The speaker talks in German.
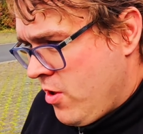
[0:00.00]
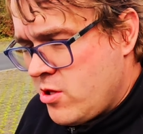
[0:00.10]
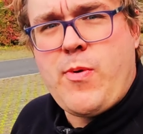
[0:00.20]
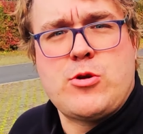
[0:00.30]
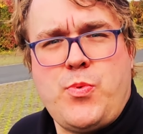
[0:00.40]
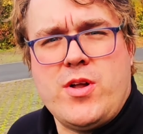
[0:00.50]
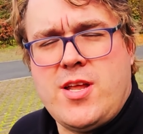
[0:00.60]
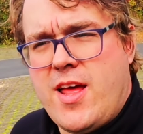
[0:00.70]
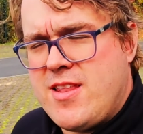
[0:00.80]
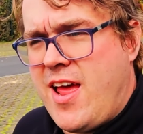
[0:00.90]

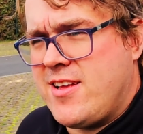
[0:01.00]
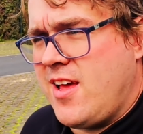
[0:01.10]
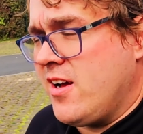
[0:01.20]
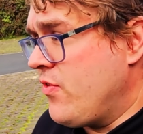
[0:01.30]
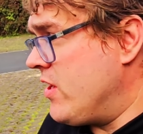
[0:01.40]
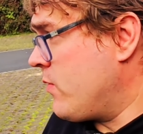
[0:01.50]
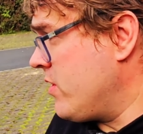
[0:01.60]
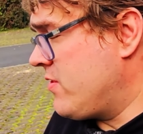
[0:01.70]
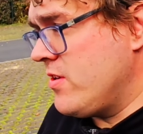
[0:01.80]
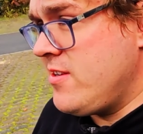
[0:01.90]
Supersport, der extra angefertigt worden ist von